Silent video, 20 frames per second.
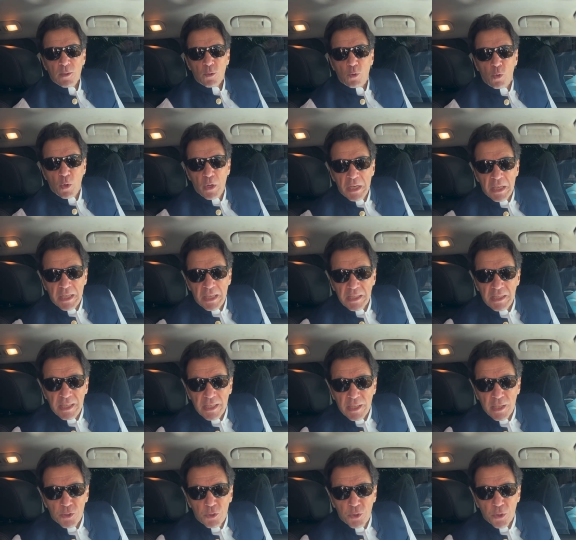कोई
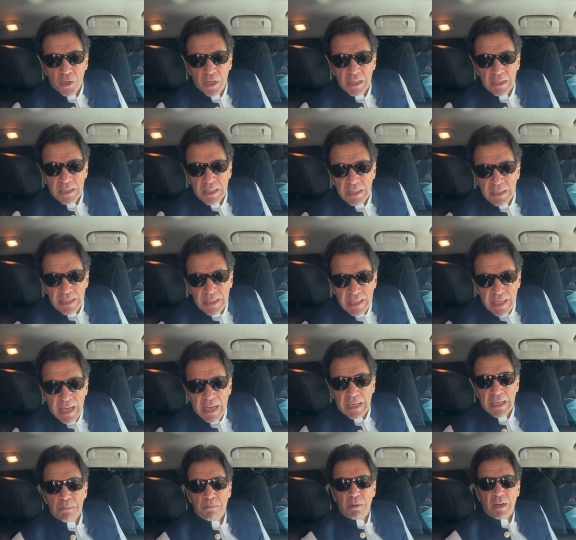किसी की जरूरत नहीं थी कि
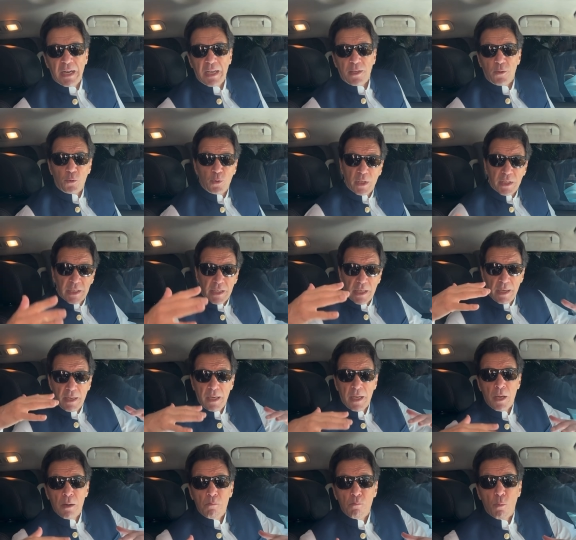आगे बढ़े क्योंकि ये
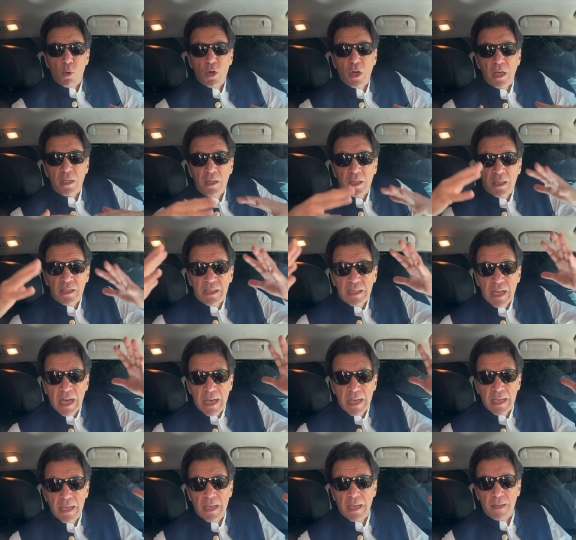मुकदस
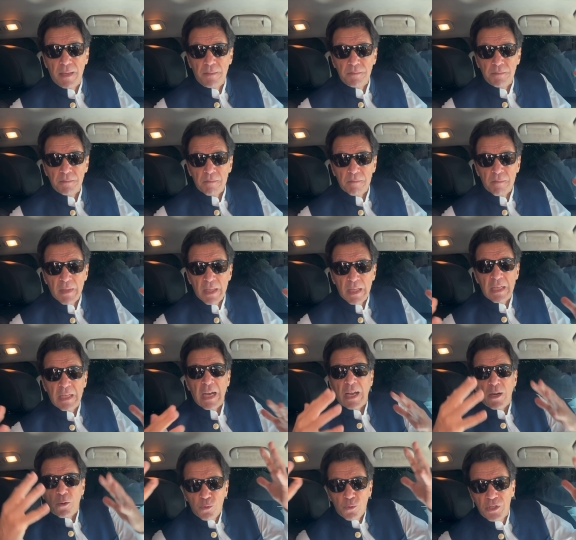गाय हैं
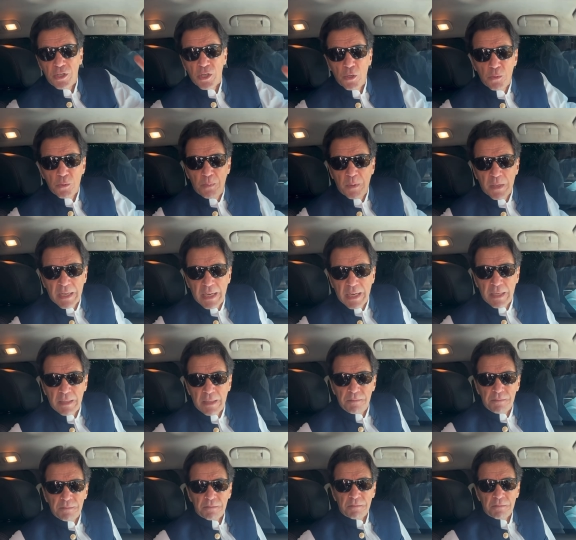कानून से ऊपर
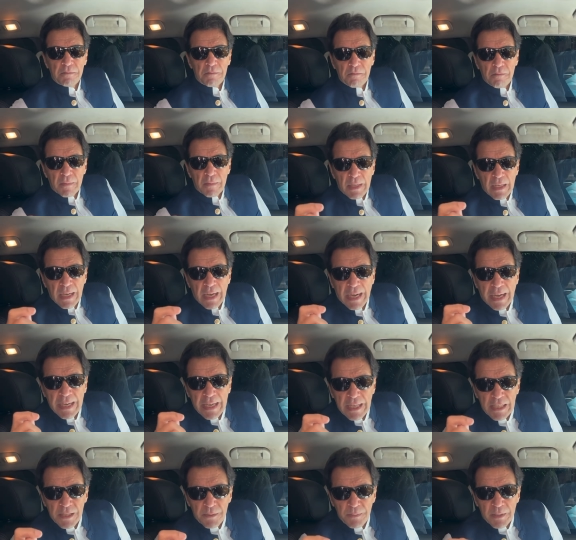हैं
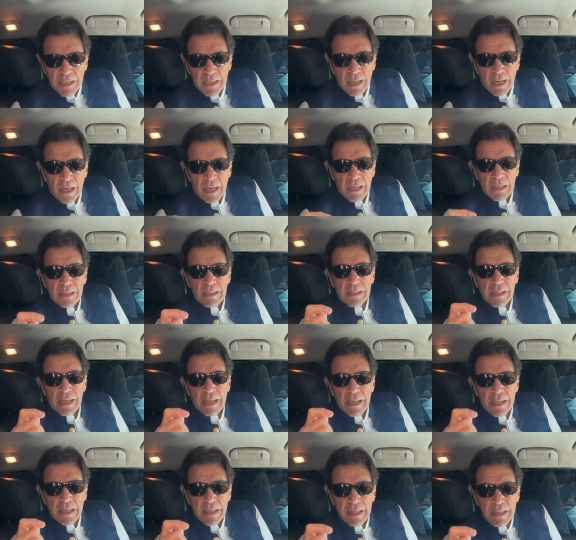आर
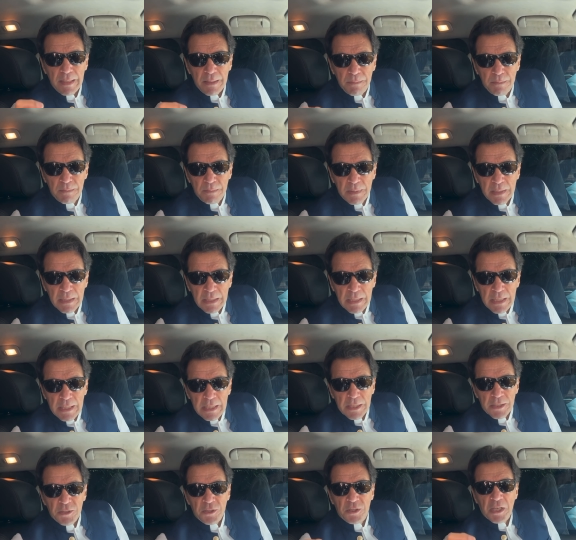साहेब
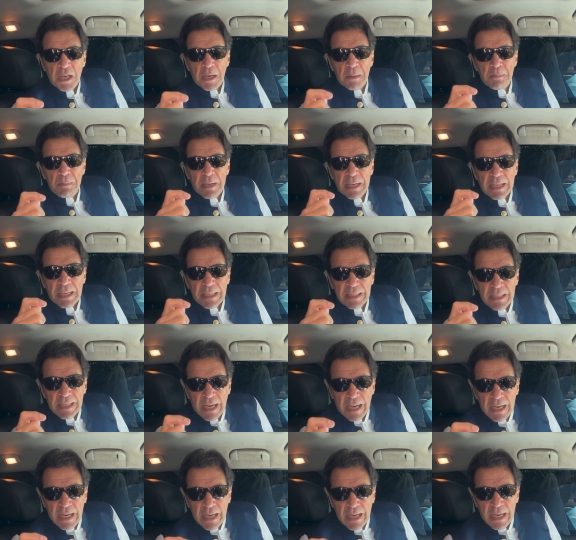जापे एक
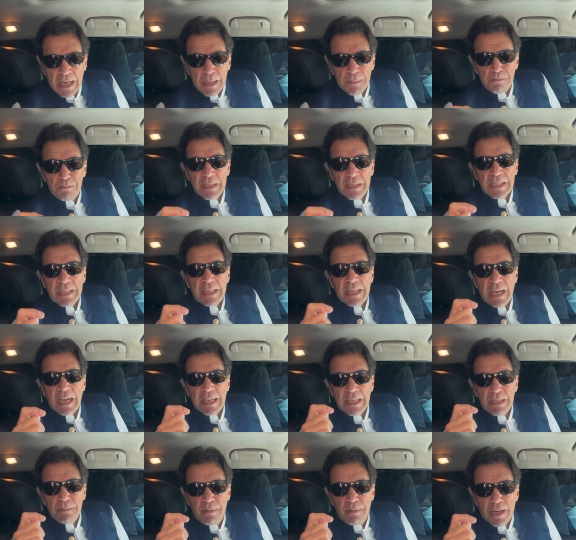इदारा अपनी
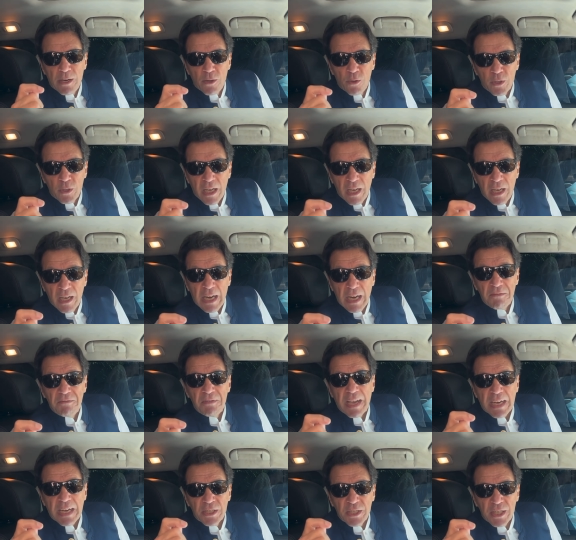काली भेड़ों के
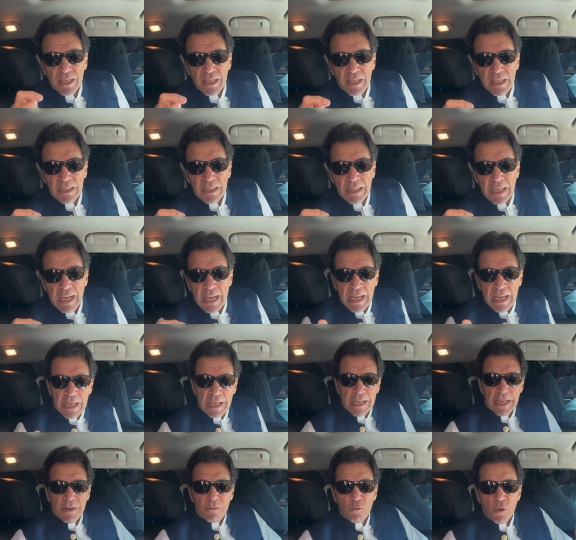खिलाफ एक्शन लेता है
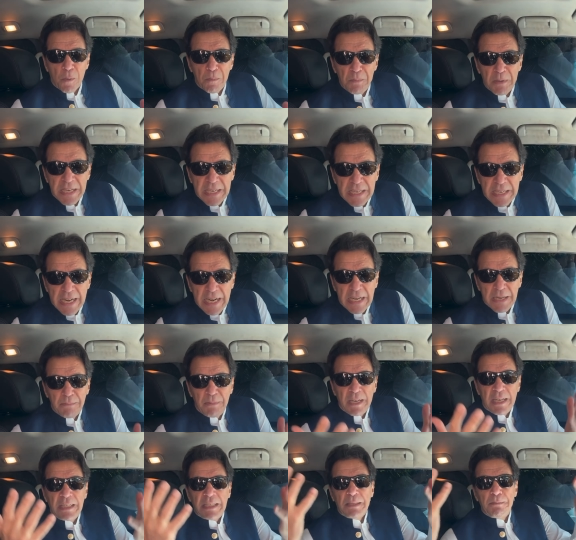वो अपनी
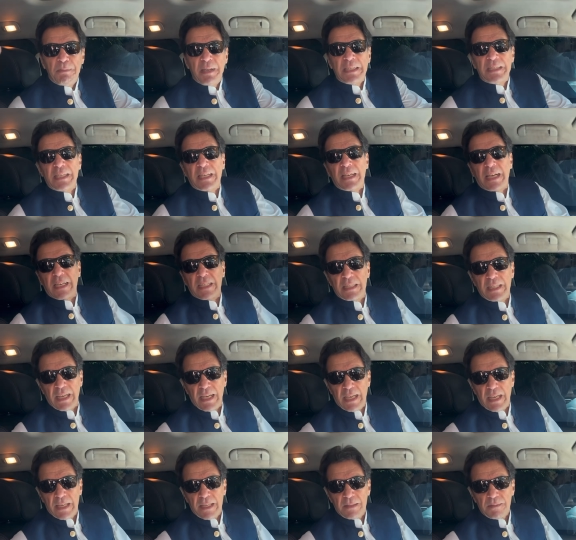क्रेडिबिलिटी बेहतर
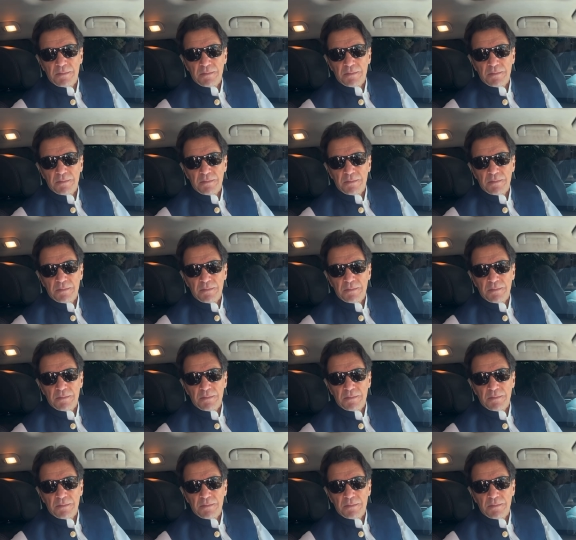करता है